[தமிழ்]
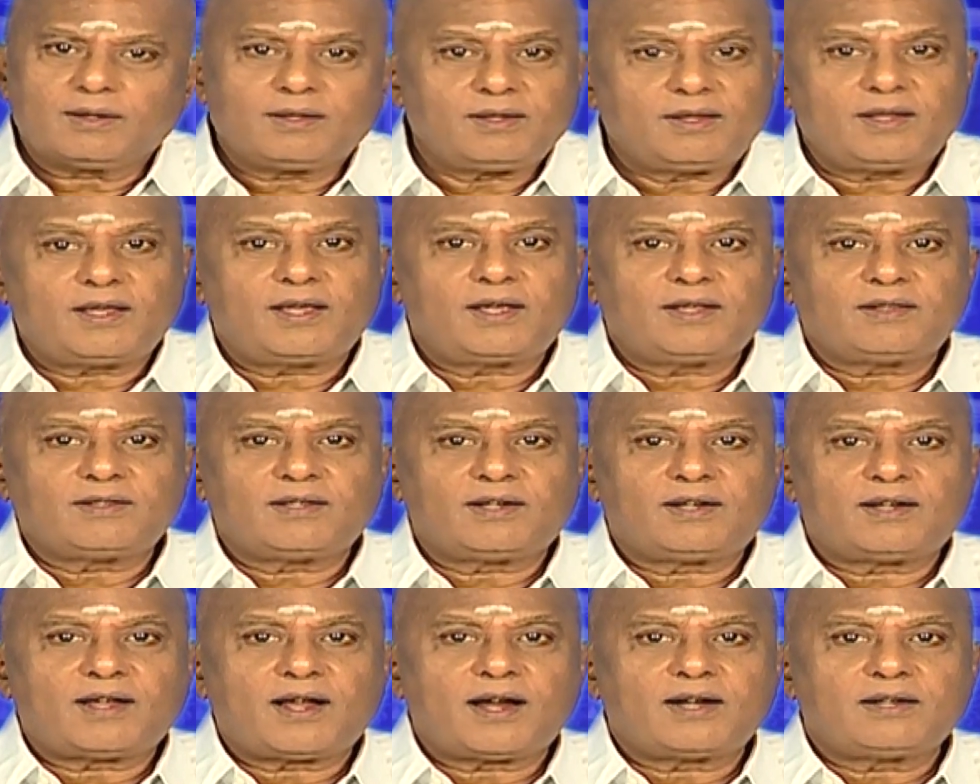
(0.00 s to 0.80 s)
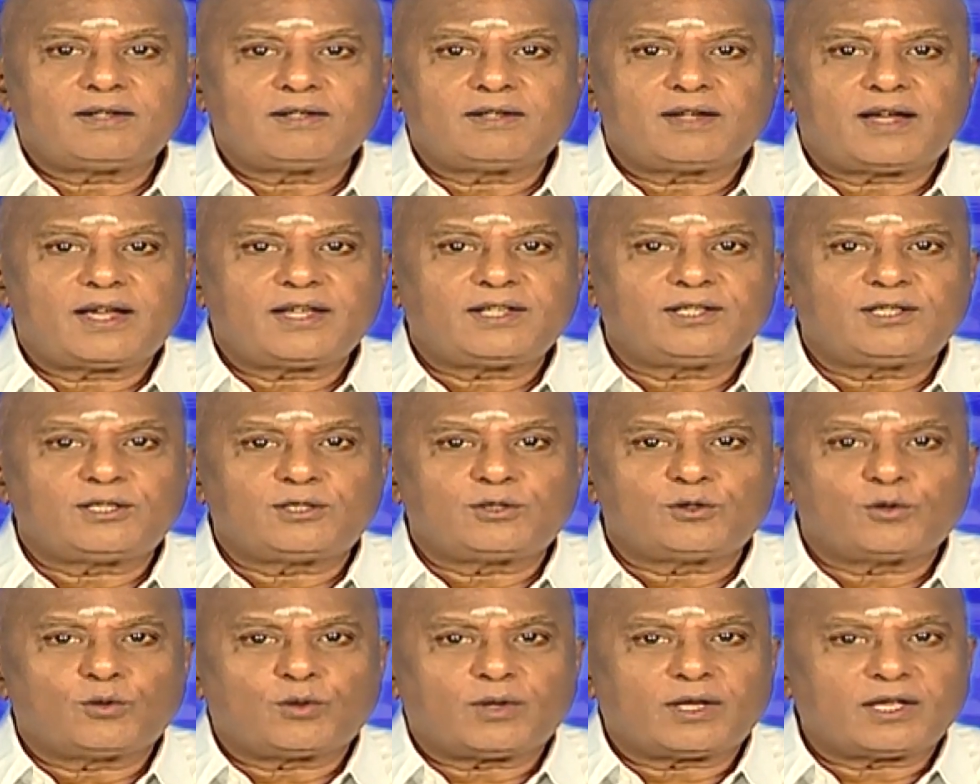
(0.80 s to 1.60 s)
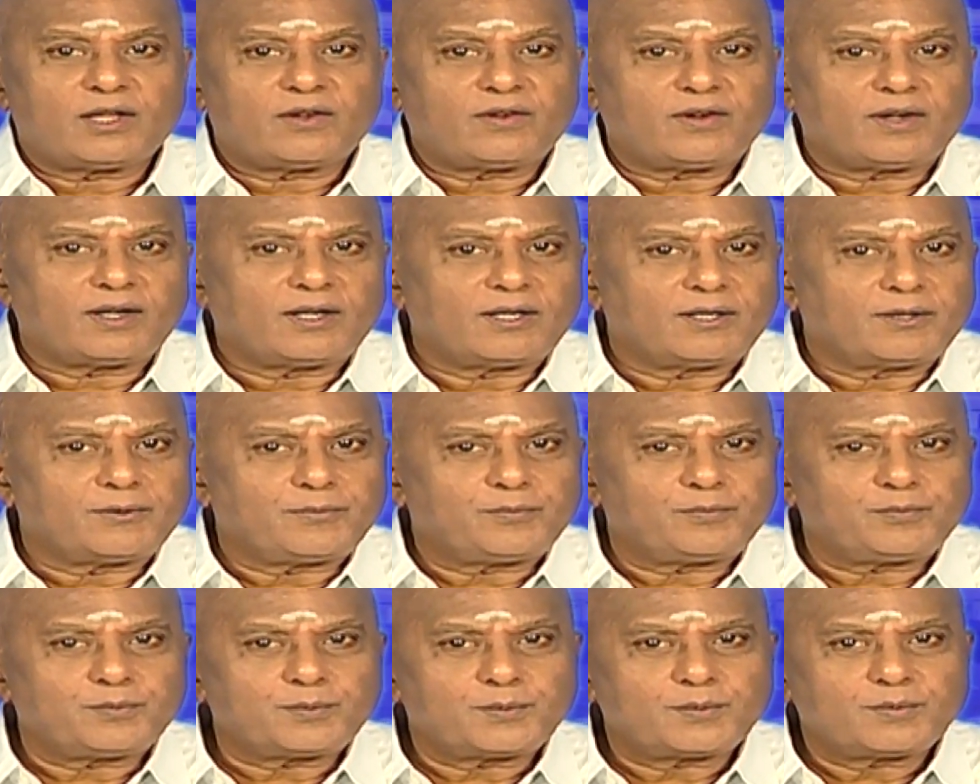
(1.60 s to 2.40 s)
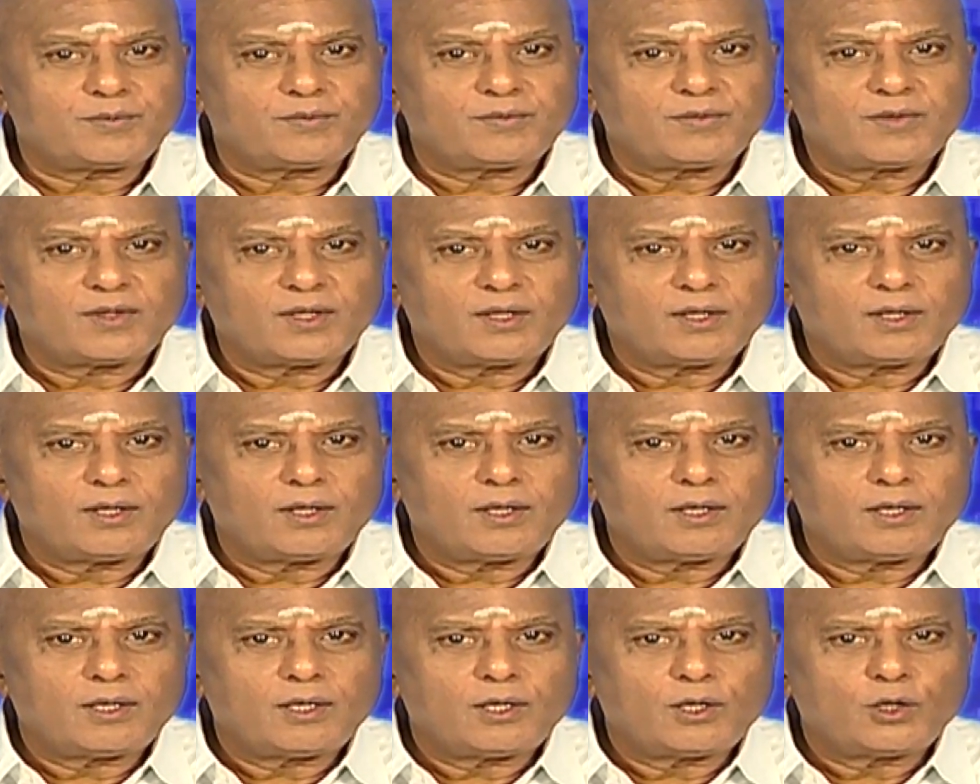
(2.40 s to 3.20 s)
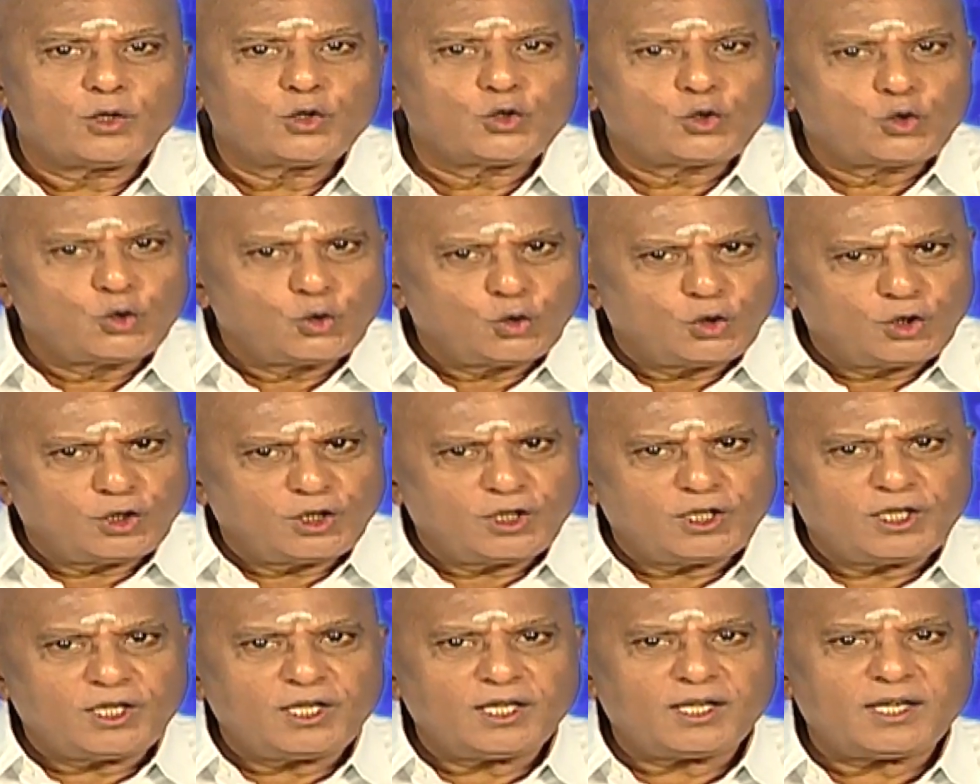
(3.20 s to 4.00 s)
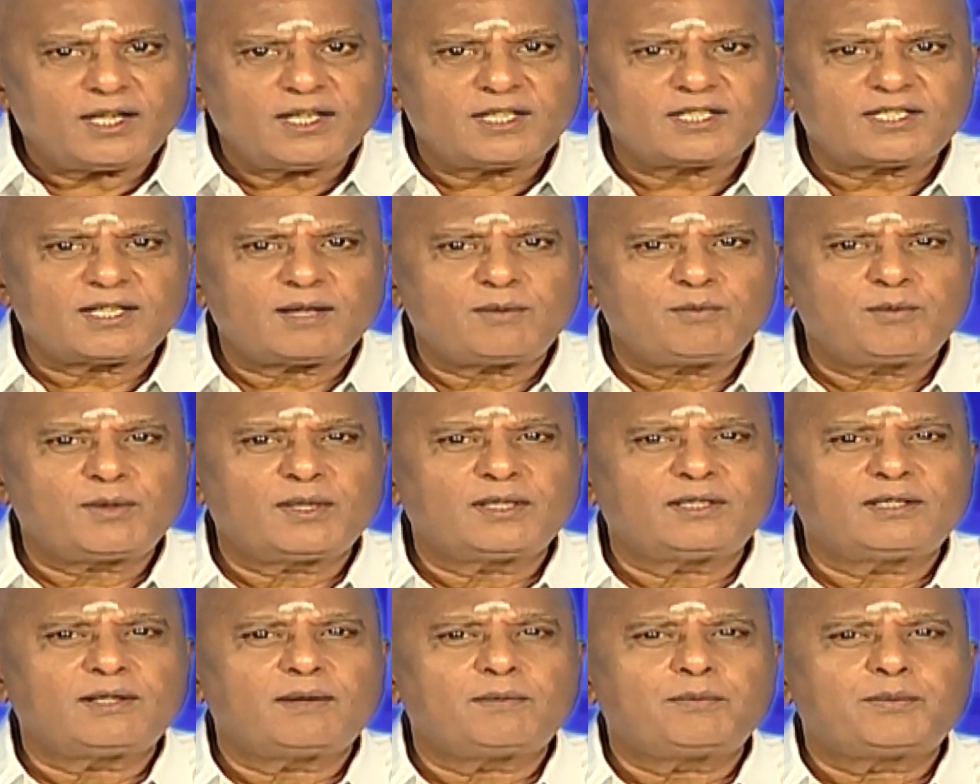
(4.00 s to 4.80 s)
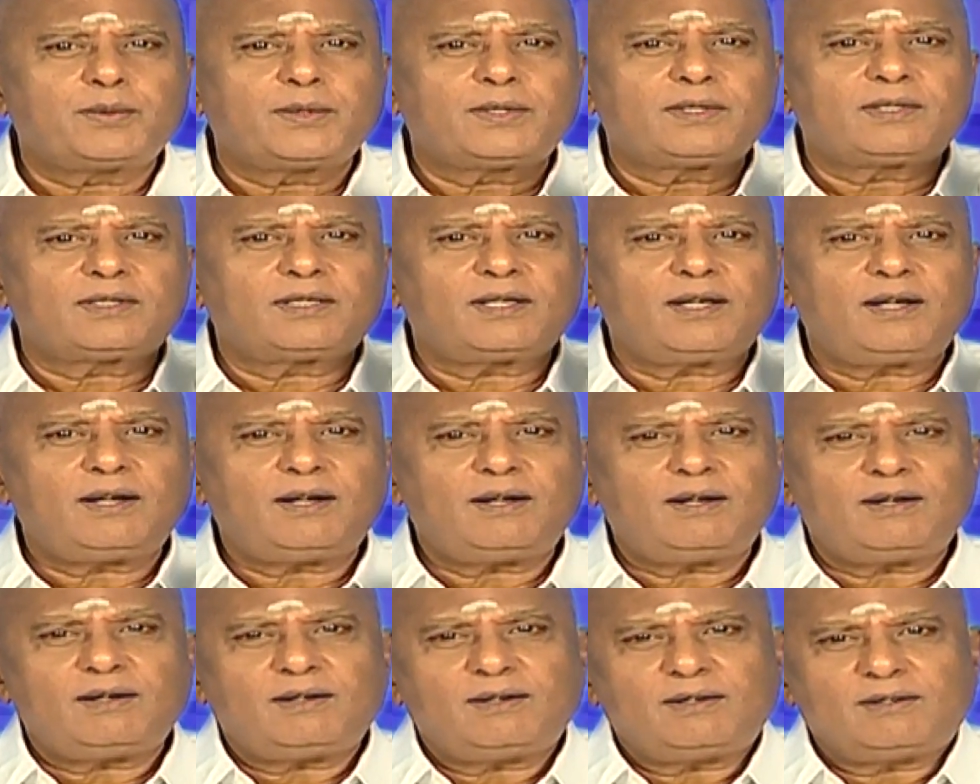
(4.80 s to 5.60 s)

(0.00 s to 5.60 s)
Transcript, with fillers: இதே இந்த நான்கு ஐந்துக்கு உடையவர்கள் சுக்கர சம்பந்தம் பெற்றால்